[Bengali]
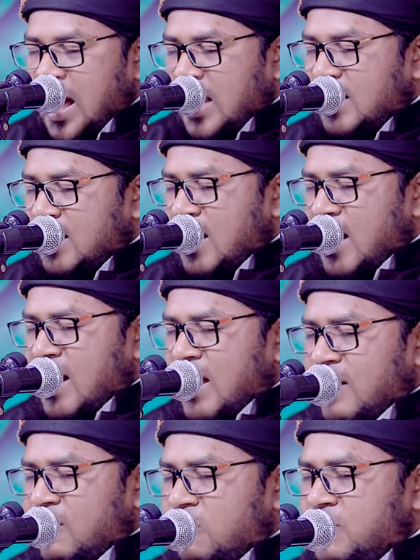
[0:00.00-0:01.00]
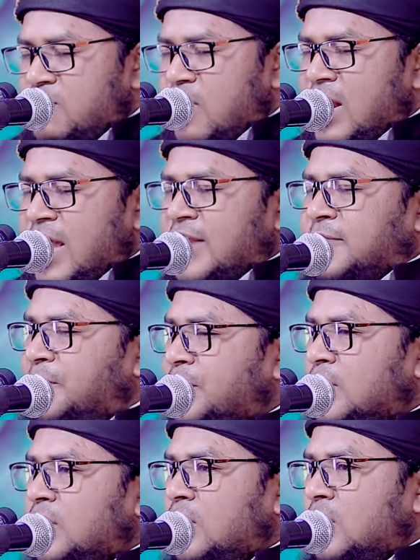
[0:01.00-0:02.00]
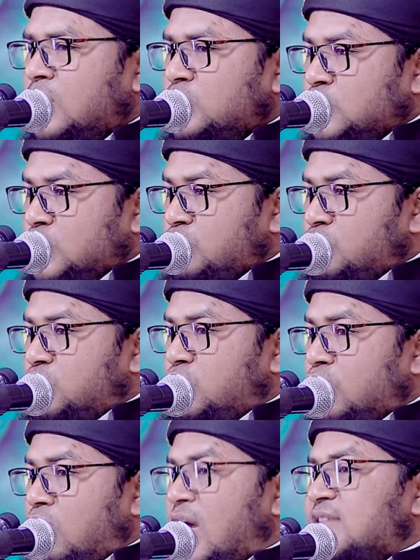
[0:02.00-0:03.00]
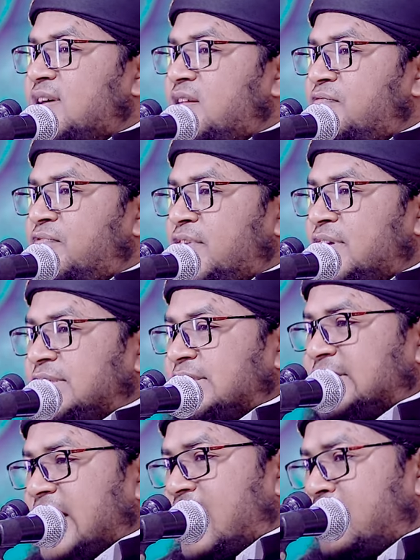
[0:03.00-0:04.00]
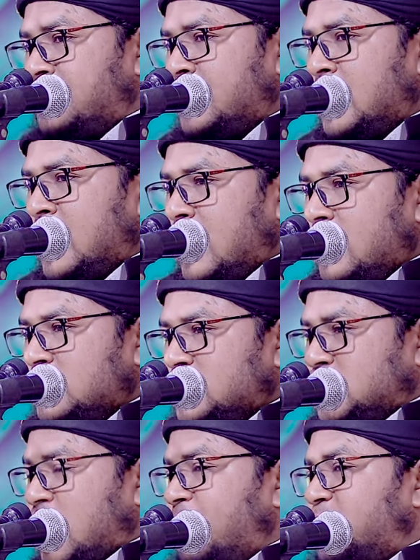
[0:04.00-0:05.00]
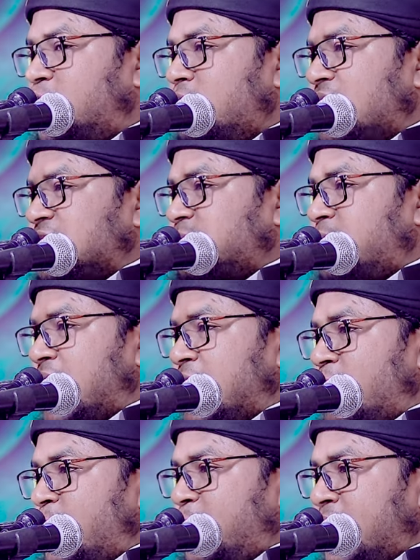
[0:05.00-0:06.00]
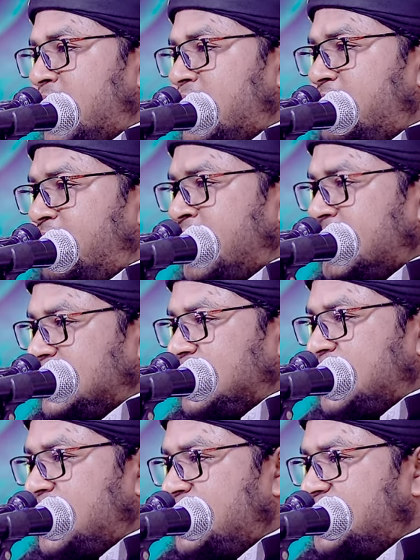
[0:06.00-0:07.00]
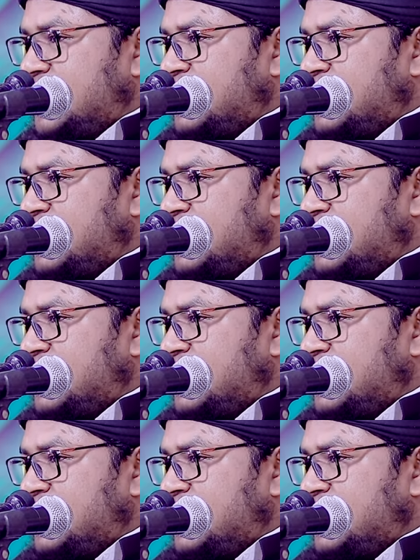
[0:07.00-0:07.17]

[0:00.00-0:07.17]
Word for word: আল্লাহর নবী বলেন সত্তর হাজার ফেরিস্তা সপ্তম আসমানের উপরে ফেরিস্তাদের যে